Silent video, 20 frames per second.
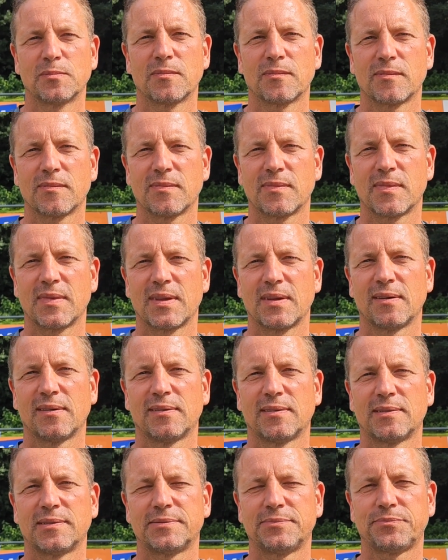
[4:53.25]
Also ähm,
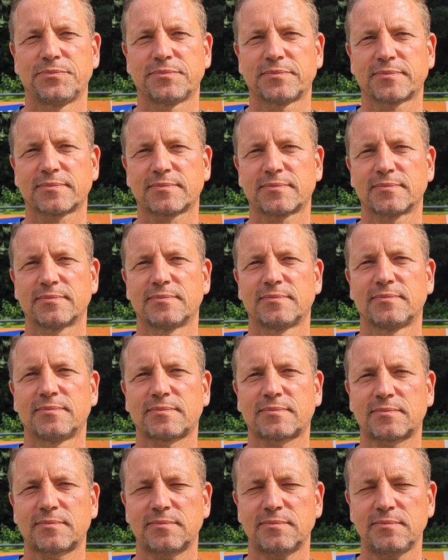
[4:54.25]
Kreuzbandriss haben wir
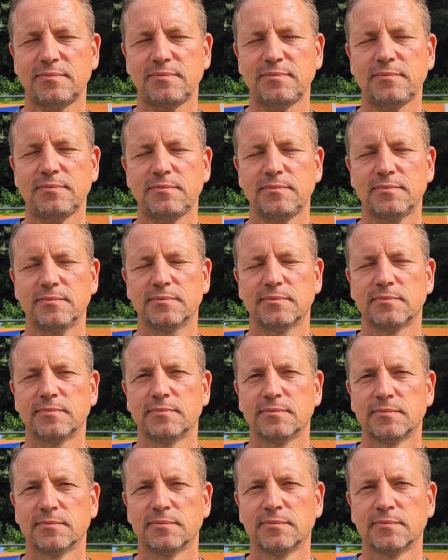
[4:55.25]
gehört. Ähm,